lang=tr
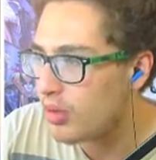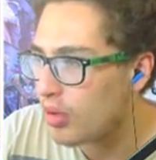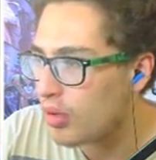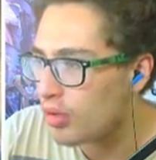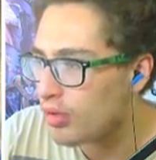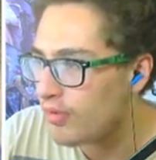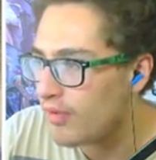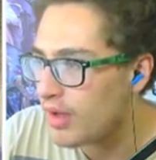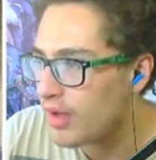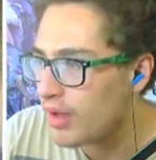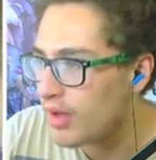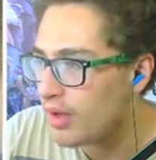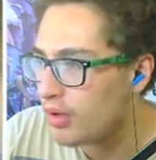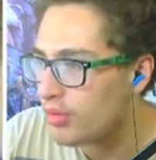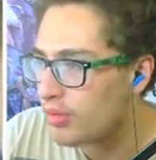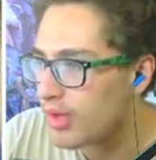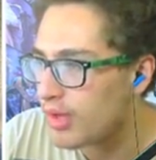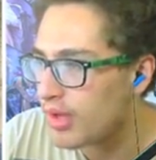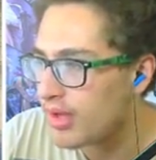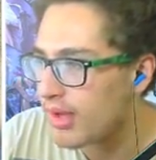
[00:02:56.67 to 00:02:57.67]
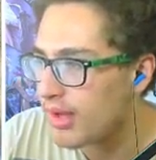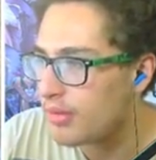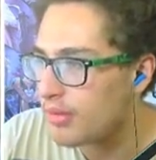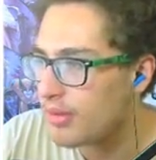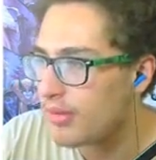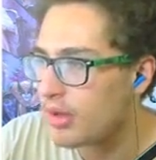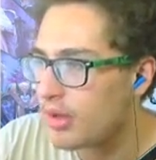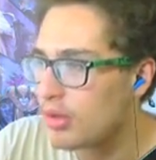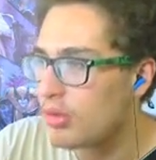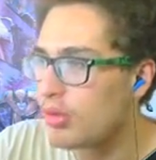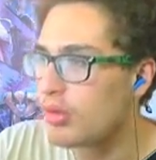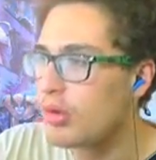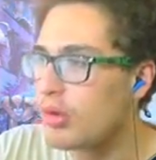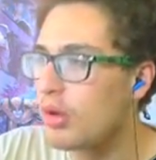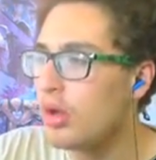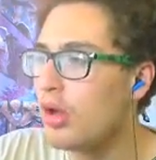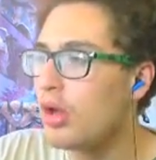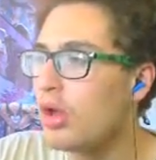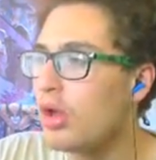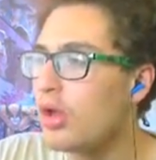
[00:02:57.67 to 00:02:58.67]
korudu. Vallahi önümdeki demir beni korudu.
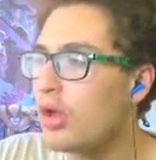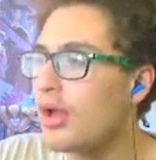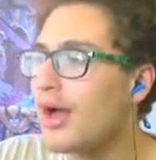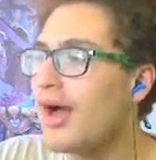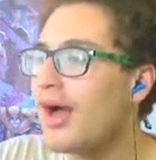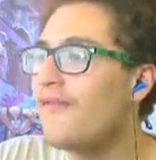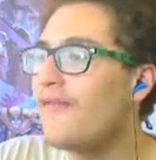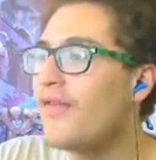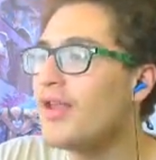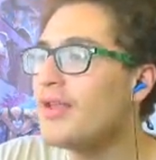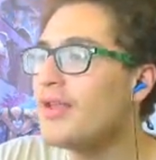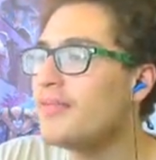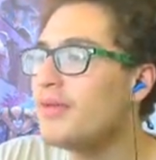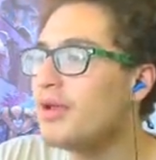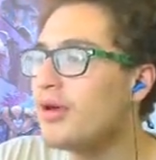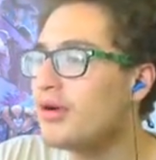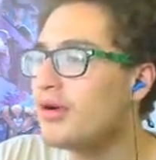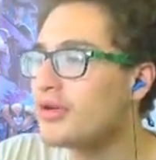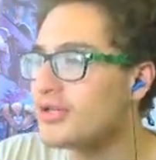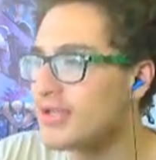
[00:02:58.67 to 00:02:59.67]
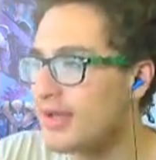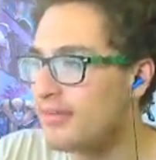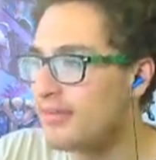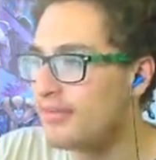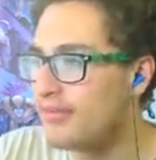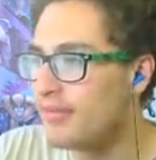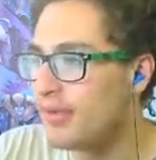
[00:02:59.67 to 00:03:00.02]
Kafanı bir görsem